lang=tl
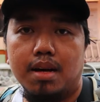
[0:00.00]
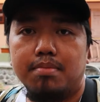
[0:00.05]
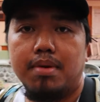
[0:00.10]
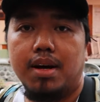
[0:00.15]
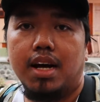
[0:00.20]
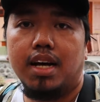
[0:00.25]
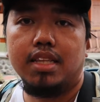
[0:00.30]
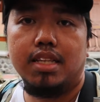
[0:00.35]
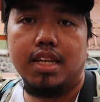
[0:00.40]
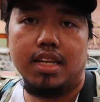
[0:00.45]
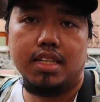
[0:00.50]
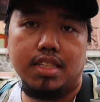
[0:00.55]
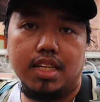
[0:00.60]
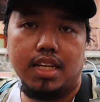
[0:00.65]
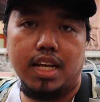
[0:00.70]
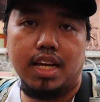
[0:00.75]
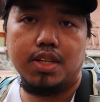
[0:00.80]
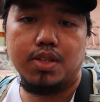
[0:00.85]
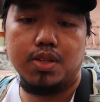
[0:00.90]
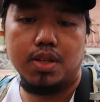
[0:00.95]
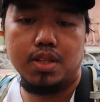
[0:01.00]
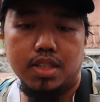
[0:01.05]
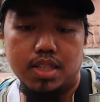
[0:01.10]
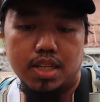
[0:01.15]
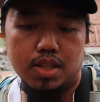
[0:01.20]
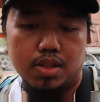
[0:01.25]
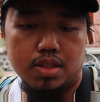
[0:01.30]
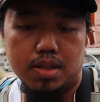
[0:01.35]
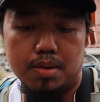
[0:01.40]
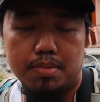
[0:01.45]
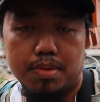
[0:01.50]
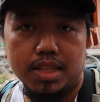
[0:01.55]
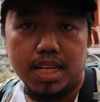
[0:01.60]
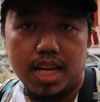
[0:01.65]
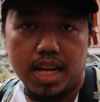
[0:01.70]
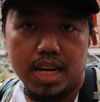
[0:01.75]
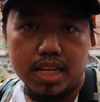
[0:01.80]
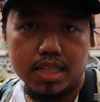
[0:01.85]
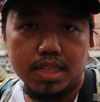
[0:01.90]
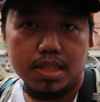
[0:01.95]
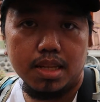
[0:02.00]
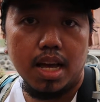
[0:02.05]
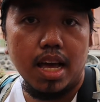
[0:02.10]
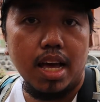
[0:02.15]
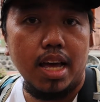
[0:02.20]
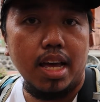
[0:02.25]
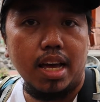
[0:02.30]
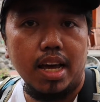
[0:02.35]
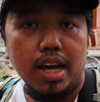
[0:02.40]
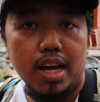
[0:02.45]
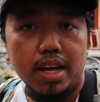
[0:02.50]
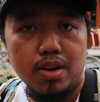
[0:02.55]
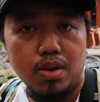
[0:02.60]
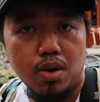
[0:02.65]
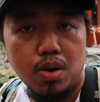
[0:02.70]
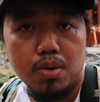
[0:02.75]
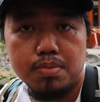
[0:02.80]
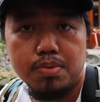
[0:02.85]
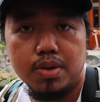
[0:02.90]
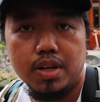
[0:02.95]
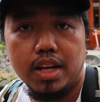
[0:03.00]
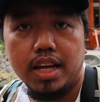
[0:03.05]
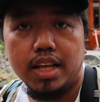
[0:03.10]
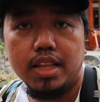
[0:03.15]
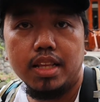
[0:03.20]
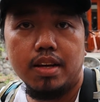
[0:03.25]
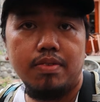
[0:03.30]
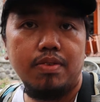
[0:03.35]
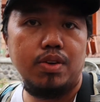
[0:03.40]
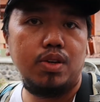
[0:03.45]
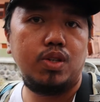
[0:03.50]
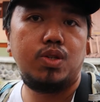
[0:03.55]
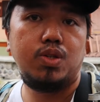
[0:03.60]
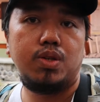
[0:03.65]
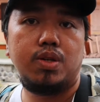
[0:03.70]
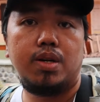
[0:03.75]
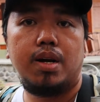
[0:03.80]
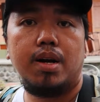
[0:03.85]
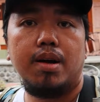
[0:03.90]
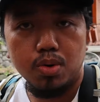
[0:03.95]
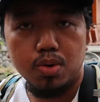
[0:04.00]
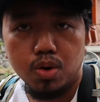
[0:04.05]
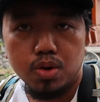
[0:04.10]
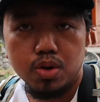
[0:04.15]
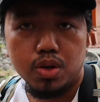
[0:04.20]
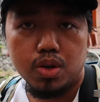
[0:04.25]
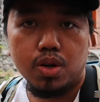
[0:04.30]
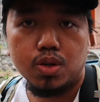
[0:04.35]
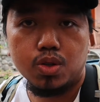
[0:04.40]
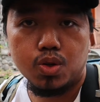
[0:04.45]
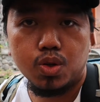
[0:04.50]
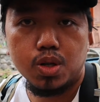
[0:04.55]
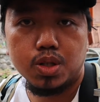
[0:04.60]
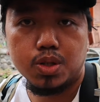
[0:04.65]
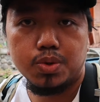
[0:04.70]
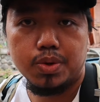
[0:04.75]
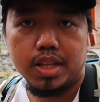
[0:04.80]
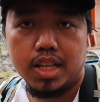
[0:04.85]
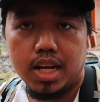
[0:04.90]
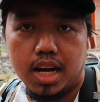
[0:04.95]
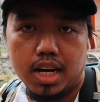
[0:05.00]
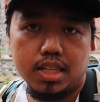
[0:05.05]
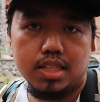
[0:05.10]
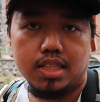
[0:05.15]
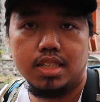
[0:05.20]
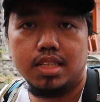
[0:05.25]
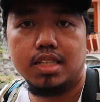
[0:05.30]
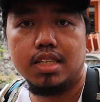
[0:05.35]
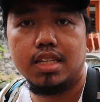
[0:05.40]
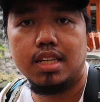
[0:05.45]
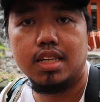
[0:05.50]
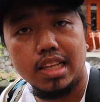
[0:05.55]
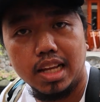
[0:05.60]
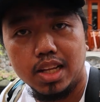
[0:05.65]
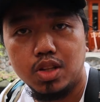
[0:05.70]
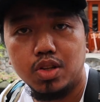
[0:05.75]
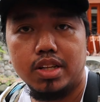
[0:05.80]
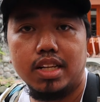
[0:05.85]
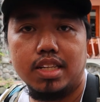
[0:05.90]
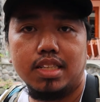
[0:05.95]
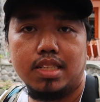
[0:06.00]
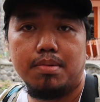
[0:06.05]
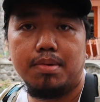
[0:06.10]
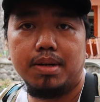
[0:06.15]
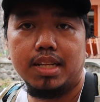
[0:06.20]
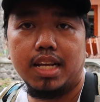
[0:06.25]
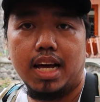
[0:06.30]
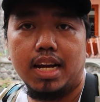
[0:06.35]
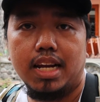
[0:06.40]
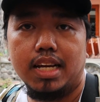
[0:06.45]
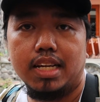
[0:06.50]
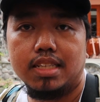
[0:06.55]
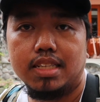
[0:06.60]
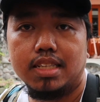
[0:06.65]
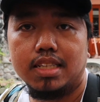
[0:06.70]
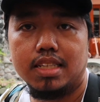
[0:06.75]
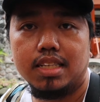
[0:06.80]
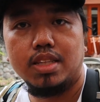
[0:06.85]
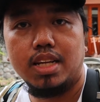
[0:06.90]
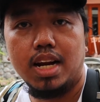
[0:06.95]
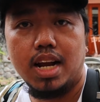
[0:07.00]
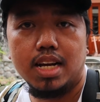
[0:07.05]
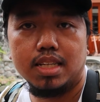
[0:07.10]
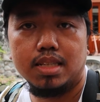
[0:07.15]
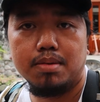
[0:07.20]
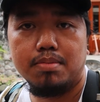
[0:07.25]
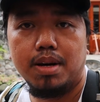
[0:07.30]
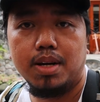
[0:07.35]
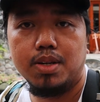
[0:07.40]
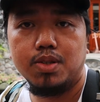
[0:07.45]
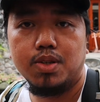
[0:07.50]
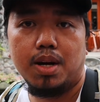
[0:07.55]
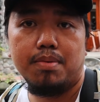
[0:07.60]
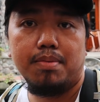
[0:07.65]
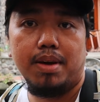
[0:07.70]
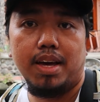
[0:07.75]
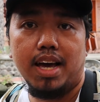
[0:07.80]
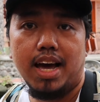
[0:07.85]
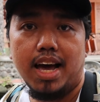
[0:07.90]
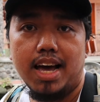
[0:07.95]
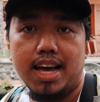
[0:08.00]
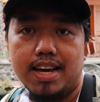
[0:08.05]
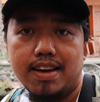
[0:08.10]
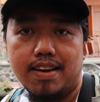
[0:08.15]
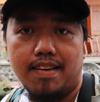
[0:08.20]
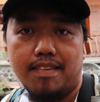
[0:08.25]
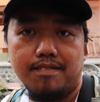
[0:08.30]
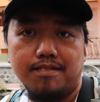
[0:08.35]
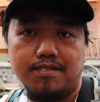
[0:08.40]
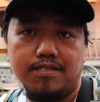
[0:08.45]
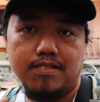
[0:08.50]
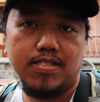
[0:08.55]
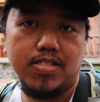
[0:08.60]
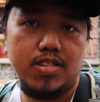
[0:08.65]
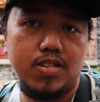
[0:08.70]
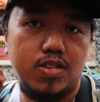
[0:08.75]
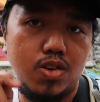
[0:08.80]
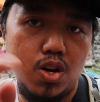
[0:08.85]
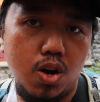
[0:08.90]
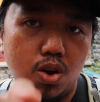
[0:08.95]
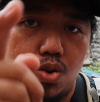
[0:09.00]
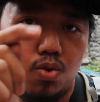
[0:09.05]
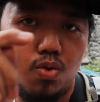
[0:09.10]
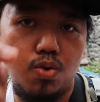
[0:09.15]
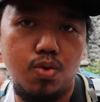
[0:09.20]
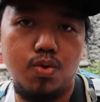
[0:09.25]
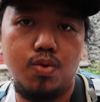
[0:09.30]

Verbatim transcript: ang mga destinations dito sa Batanes and hopefully in the future, book your tours with us dito din sa Batanes. Tara, samahan nyo kami, ha? Let's go!